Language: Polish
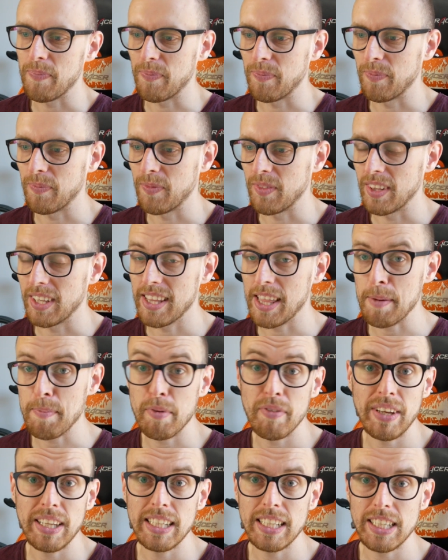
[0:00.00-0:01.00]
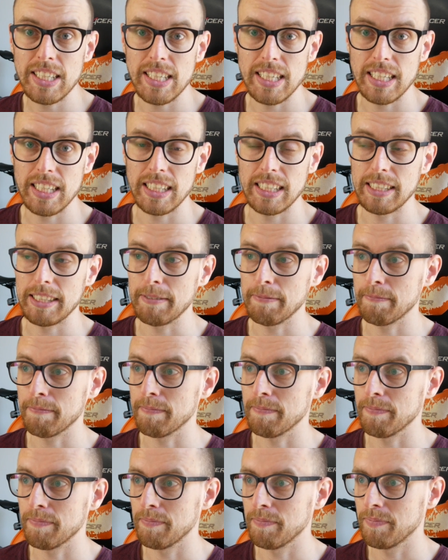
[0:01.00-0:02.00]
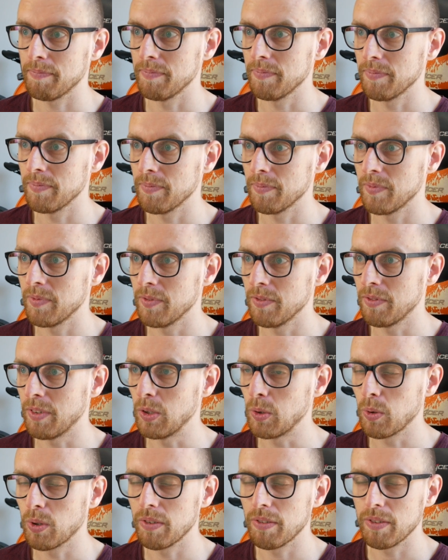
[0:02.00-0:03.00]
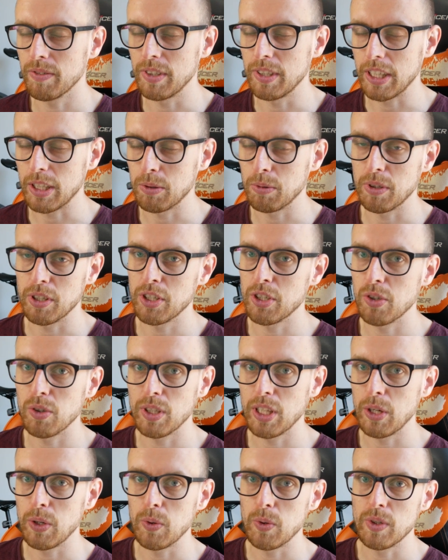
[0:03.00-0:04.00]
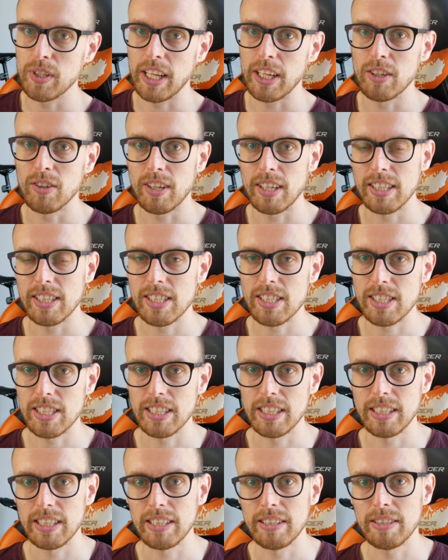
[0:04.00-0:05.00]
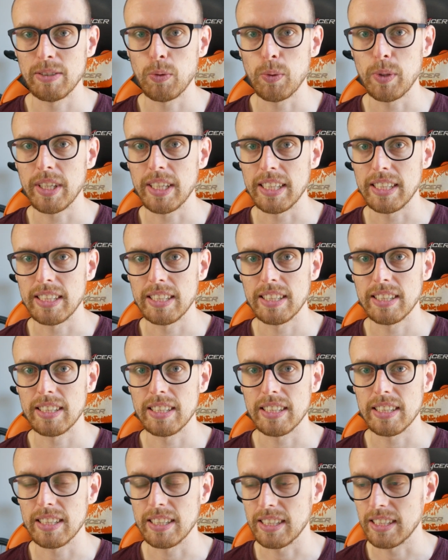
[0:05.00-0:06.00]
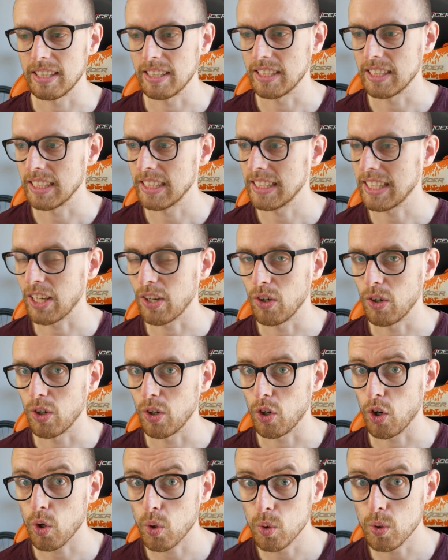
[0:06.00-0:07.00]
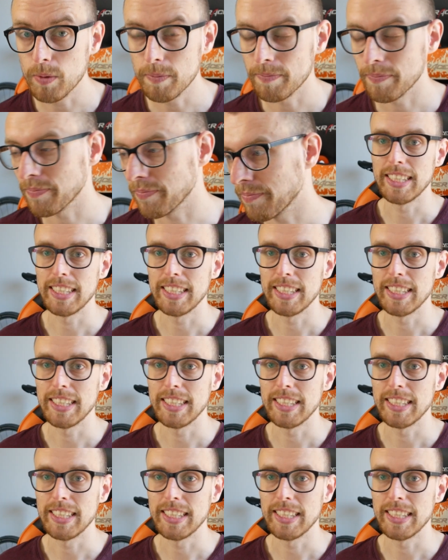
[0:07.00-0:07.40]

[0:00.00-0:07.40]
Mm, zapowiada się mm, według niektórych źródeł najgorętszy weekend y, tego roku.